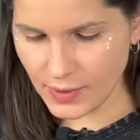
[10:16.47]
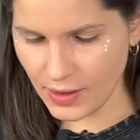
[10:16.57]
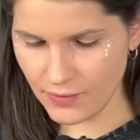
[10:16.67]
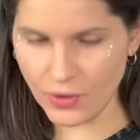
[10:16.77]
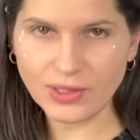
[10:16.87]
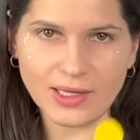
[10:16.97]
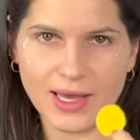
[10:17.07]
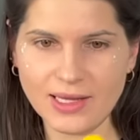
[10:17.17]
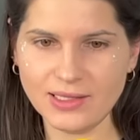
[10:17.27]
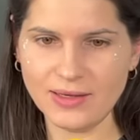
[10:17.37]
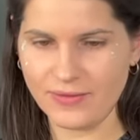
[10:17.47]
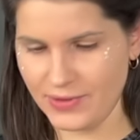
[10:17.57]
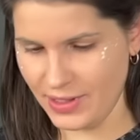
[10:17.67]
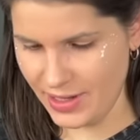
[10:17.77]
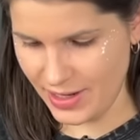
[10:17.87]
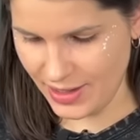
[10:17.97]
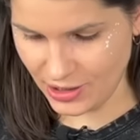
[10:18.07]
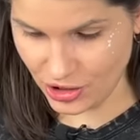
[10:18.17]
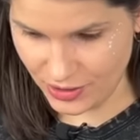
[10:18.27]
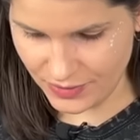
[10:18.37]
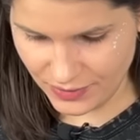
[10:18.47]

вот эти вторые наши